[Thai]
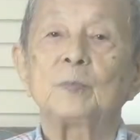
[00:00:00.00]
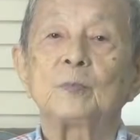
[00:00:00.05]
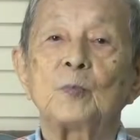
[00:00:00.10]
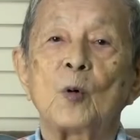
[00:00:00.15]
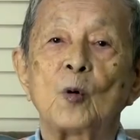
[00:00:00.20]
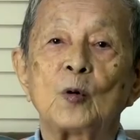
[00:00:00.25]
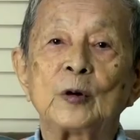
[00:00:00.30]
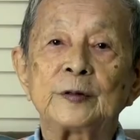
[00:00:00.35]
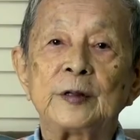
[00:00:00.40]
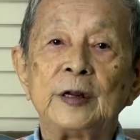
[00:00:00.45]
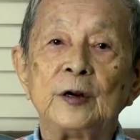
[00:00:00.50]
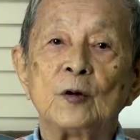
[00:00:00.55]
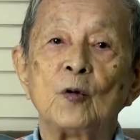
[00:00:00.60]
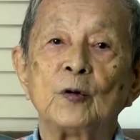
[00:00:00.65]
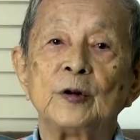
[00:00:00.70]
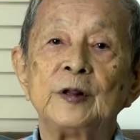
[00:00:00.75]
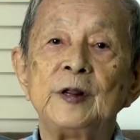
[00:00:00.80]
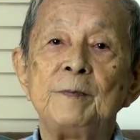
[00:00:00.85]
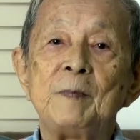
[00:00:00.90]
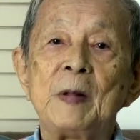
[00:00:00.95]
ปกติค
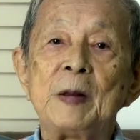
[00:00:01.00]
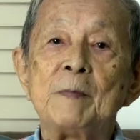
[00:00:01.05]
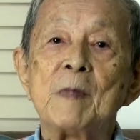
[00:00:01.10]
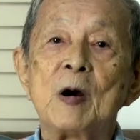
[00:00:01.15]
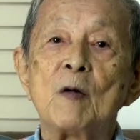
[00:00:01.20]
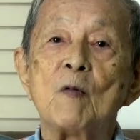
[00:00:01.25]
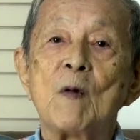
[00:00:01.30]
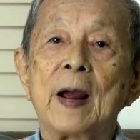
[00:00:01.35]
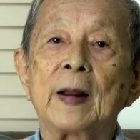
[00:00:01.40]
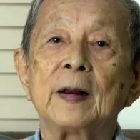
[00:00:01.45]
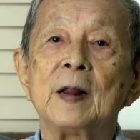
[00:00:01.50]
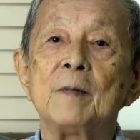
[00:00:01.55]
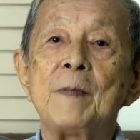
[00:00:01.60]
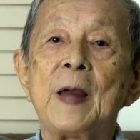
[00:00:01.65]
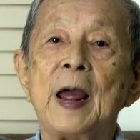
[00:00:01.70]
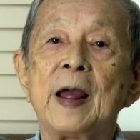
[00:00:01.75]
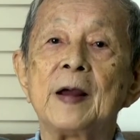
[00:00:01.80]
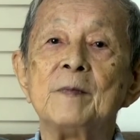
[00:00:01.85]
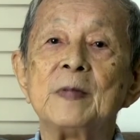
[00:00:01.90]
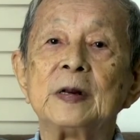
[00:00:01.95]
นที่เป็นเบาหวานแล้ว
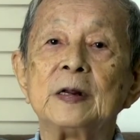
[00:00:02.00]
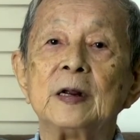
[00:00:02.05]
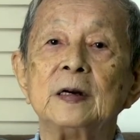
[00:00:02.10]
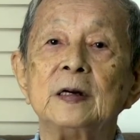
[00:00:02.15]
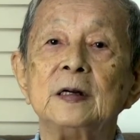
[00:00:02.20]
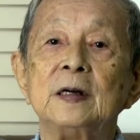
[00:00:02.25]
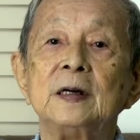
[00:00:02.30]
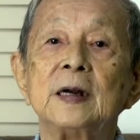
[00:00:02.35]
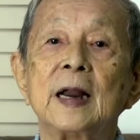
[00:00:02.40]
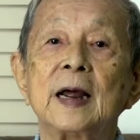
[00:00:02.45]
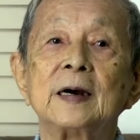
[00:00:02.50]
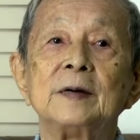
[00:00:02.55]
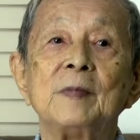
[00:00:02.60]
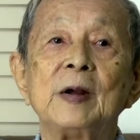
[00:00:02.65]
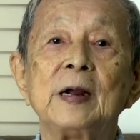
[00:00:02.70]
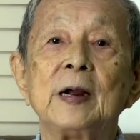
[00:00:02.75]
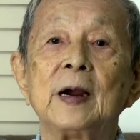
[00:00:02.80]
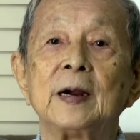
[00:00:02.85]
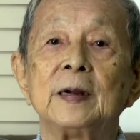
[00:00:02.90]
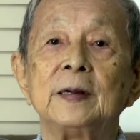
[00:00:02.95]
แผลมันจะเลื้อรัง
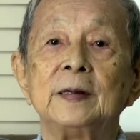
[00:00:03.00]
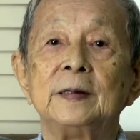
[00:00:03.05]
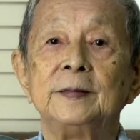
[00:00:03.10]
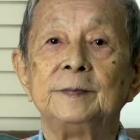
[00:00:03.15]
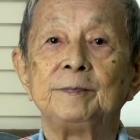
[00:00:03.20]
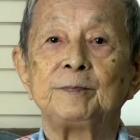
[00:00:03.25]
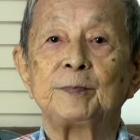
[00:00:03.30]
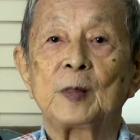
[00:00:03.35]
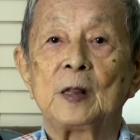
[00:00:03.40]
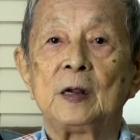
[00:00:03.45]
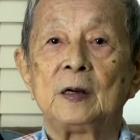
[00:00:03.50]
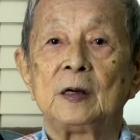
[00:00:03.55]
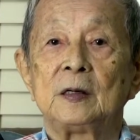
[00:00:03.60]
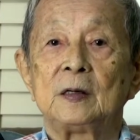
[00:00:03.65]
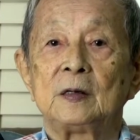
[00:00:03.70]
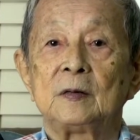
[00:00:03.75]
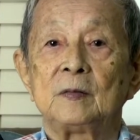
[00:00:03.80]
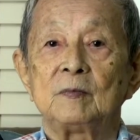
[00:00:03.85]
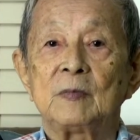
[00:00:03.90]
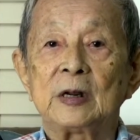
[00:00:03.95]
ไม่หาย
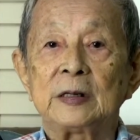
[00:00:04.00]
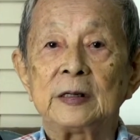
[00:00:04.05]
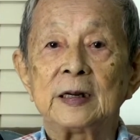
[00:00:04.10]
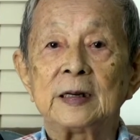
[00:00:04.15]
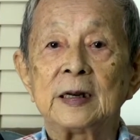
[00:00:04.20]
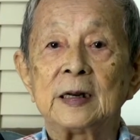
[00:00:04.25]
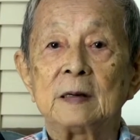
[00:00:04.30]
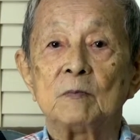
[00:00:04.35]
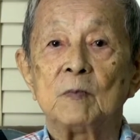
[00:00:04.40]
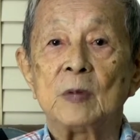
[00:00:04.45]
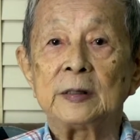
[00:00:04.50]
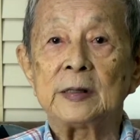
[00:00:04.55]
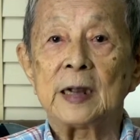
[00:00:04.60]
มันจะ มัน